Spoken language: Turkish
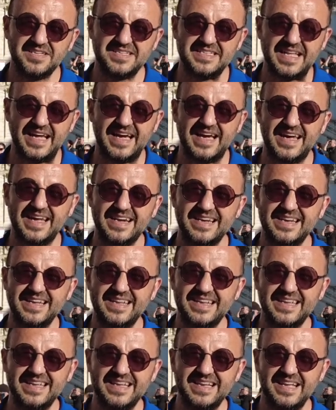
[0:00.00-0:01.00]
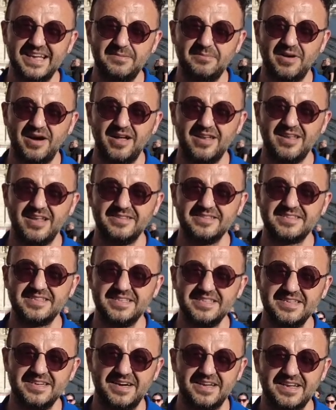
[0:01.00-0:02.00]
Değerleriyle
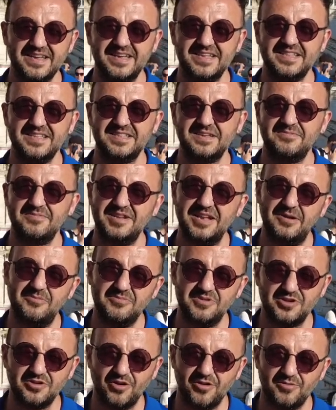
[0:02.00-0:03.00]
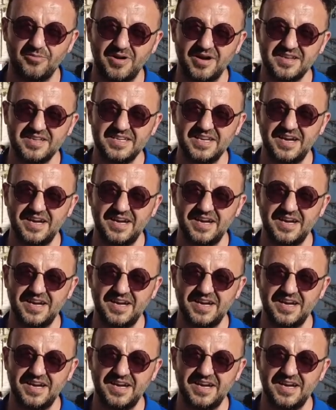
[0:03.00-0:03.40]
bağlantılı hareket edebilen biri olmak.